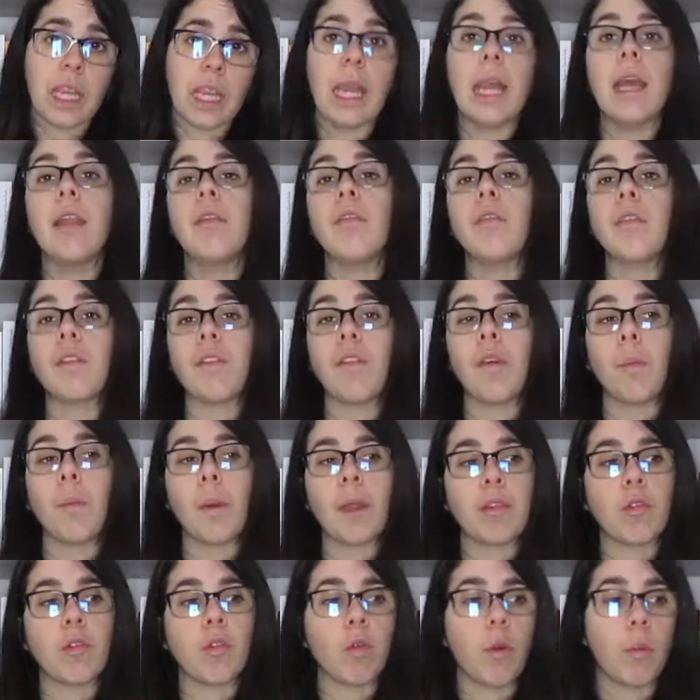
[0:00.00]
Elle ne savait
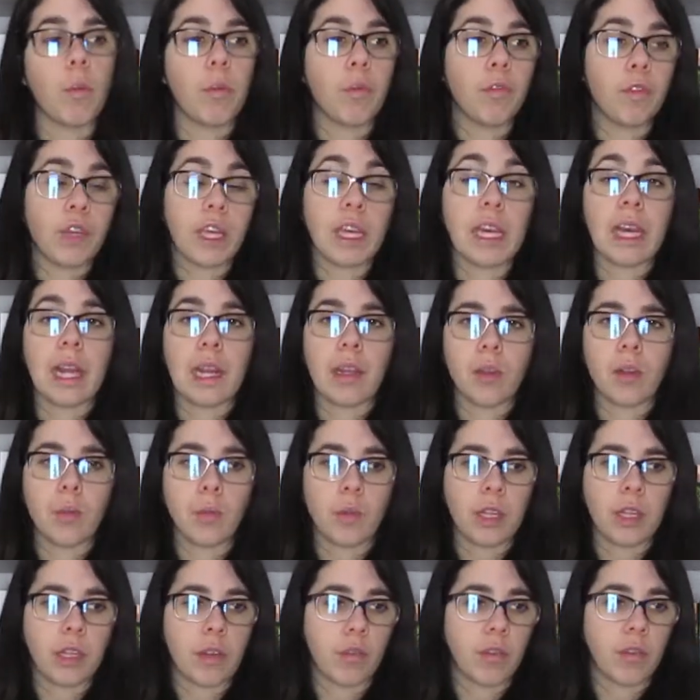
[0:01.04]
pas trop quoi m'offrir, elle a
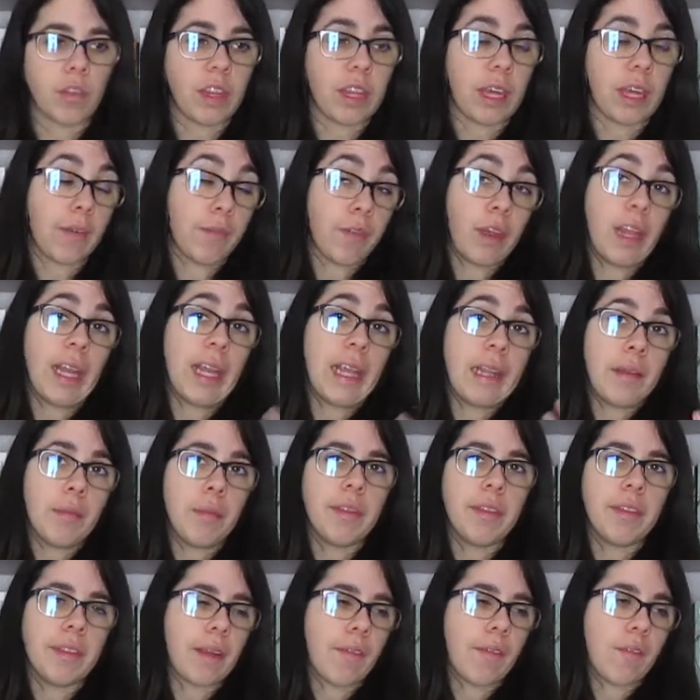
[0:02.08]
demandé conseil conseiller elle et lui
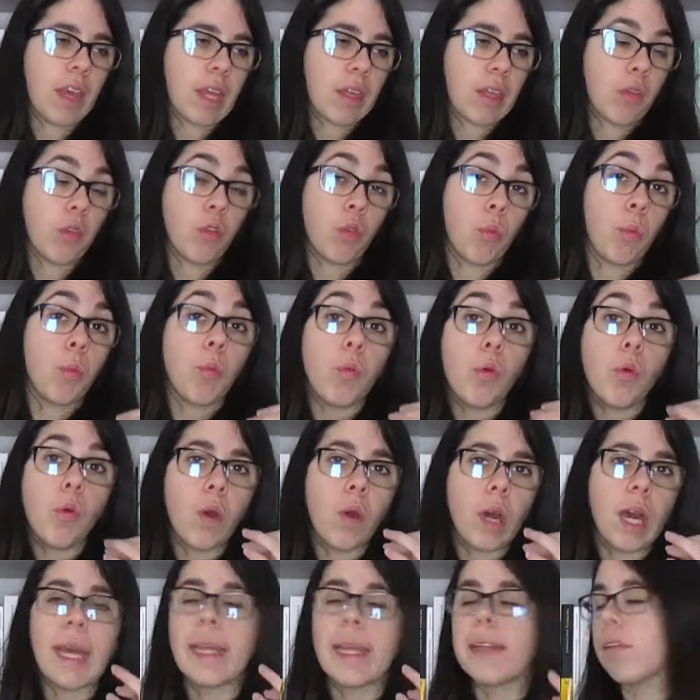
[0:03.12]
savait que je mourrais